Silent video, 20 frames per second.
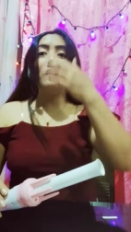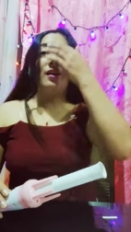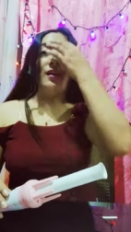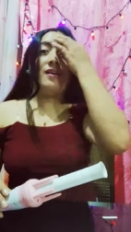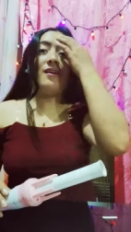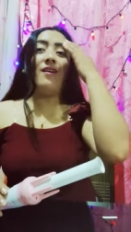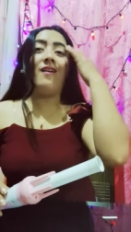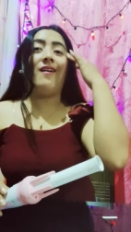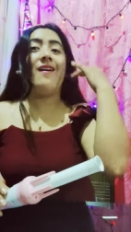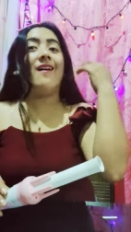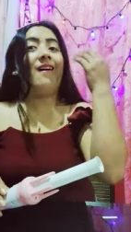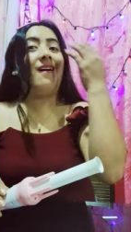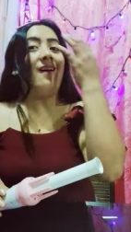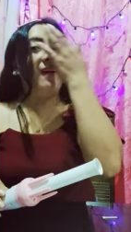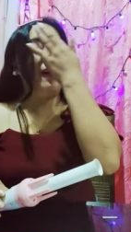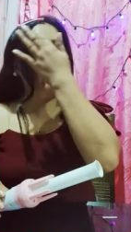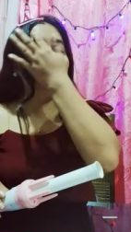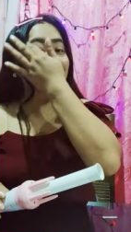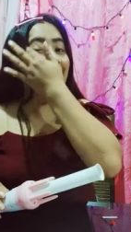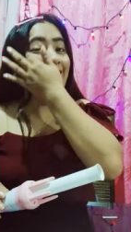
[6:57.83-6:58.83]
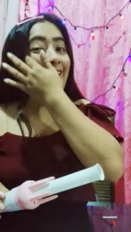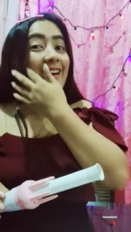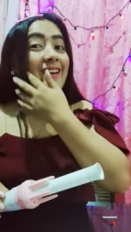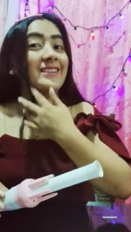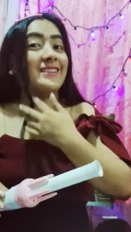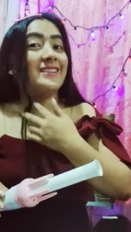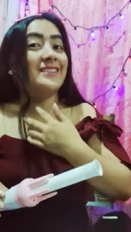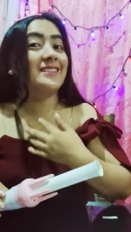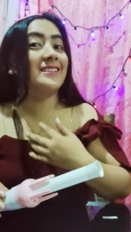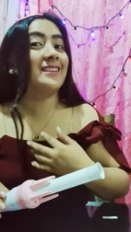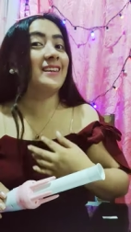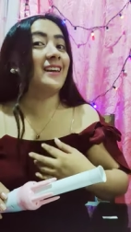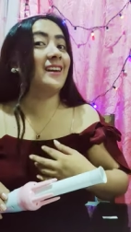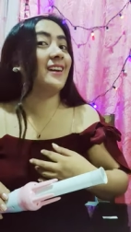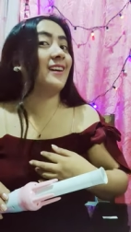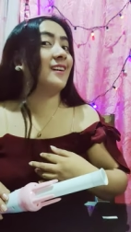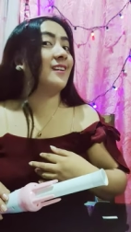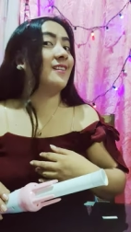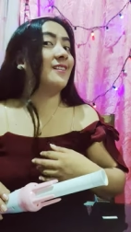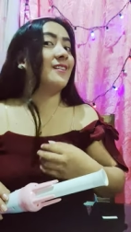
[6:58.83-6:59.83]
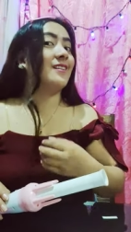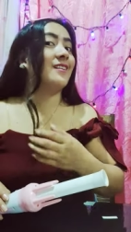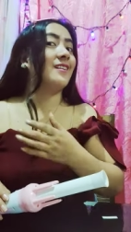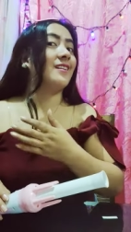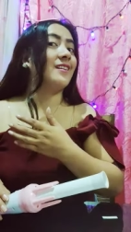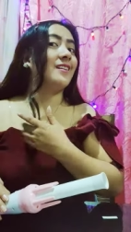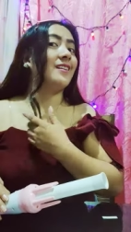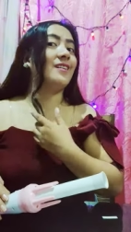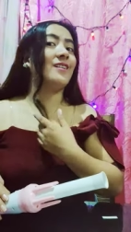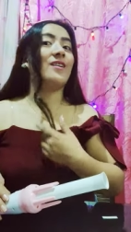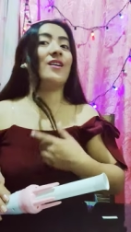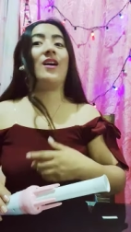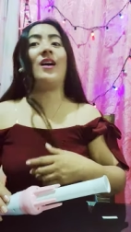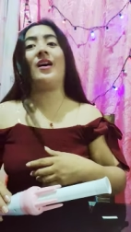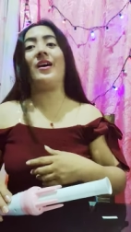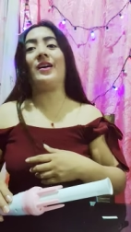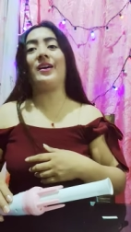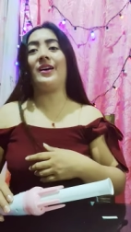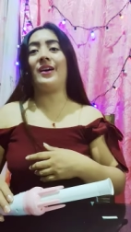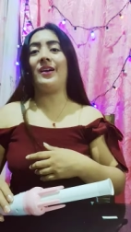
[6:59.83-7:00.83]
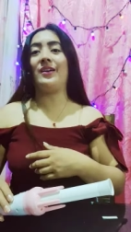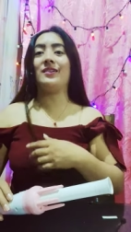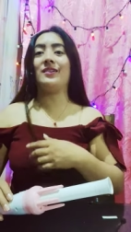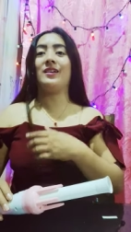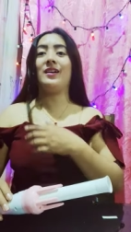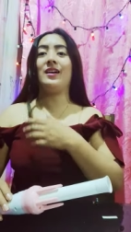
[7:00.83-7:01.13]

Oh, I see. Ay, ang